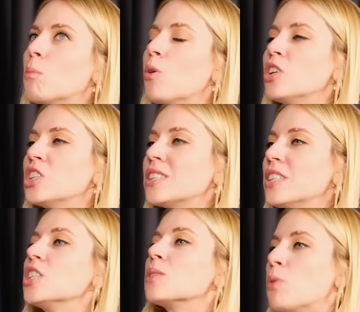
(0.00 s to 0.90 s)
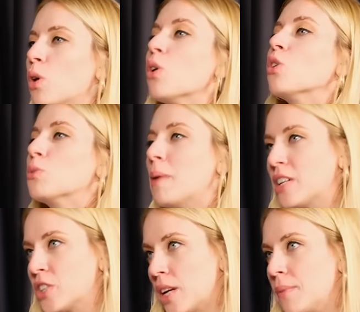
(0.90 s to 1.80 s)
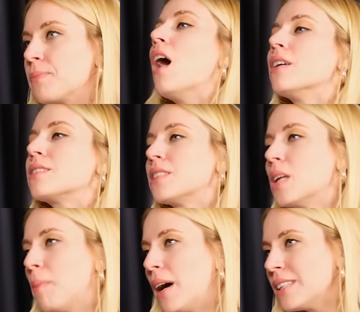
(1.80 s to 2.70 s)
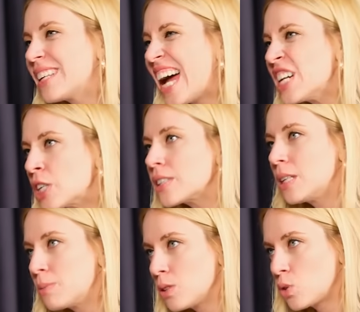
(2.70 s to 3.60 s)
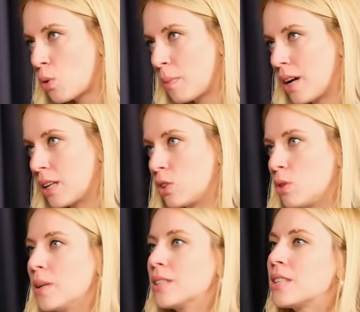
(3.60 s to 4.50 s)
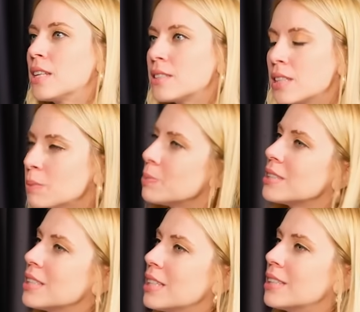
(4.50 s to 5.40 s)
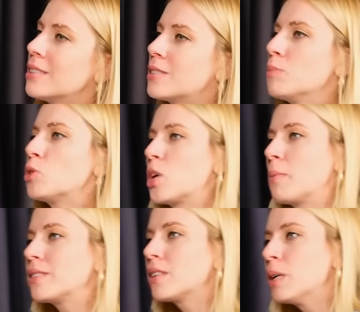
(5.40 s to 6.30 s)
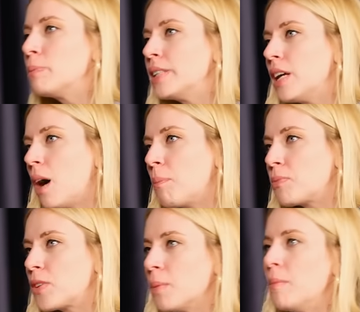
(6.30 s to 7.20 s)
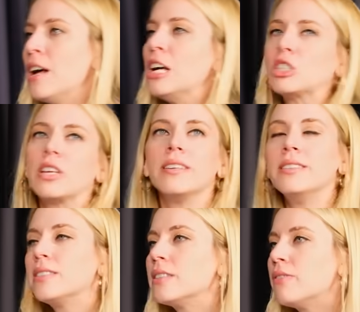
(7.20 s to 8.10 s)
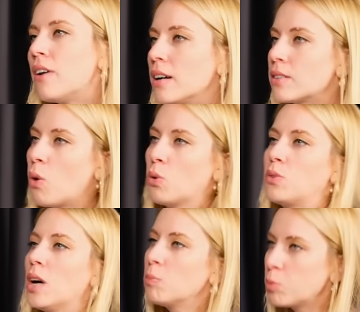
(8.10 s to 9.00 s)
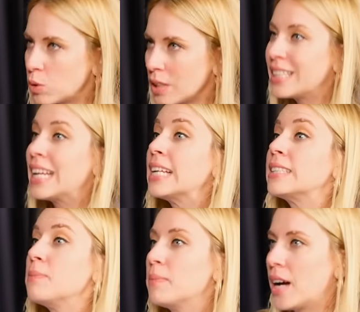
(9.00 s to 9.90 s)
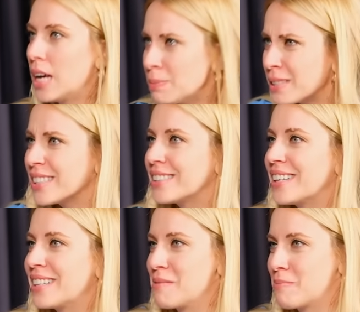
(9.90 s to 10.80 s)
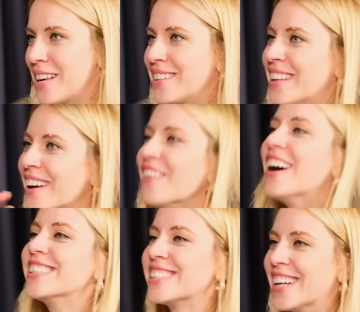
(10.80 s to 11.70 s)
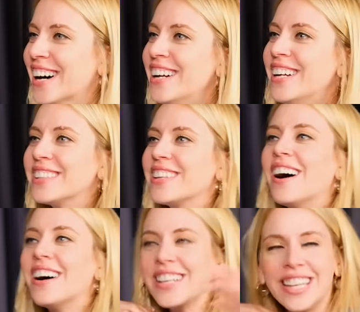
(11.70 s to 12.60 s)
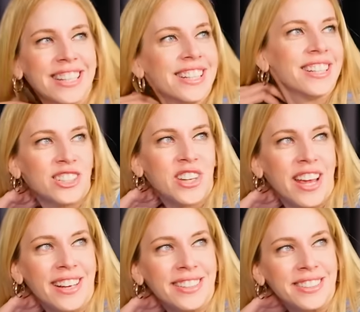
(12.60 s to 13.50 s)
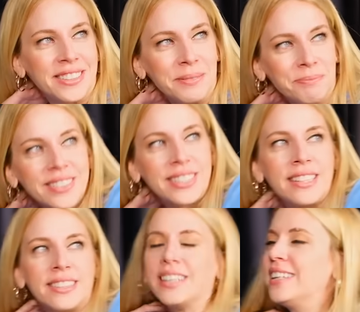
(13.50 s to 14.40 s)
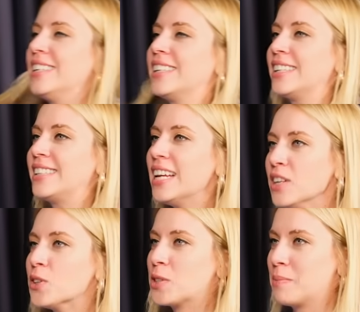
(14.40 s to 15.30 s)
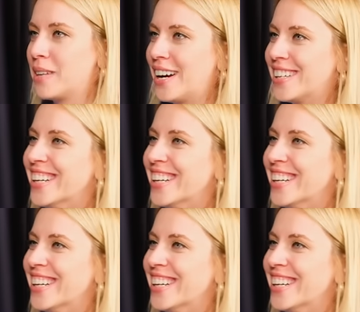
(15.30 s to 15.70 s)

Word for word: boku çıktığı için böyle oldu bence. Evet. evet Aslında kesinlikle. ben gerçekten hepsini çok merak ediyorum. Yani ses terapisine de gittim, şeme de yaptım. İşte inzivada o da bu da denedim ya. Hepsini denedim ki ne varsa. Daha yeni gittim. şeye gittim. Teta Healing'e deniyorum yani.